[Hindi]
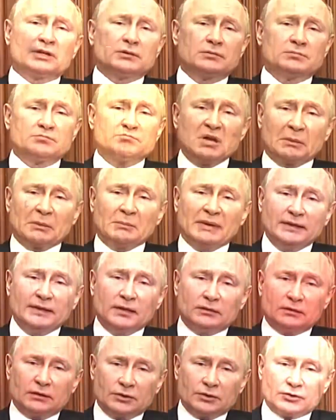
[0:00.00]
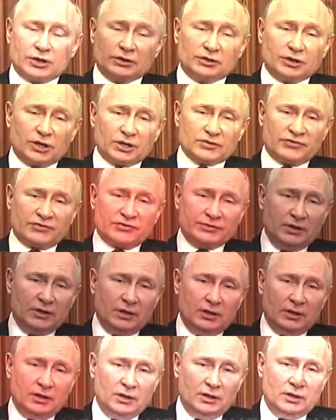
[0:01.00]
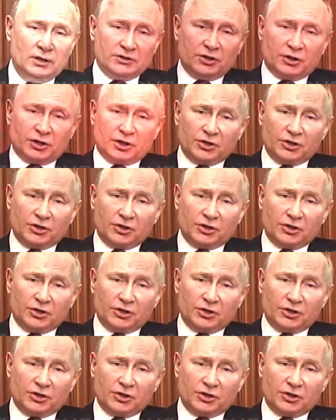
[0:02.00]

काम सिर्फ कागज़ों पर किए जाते हैं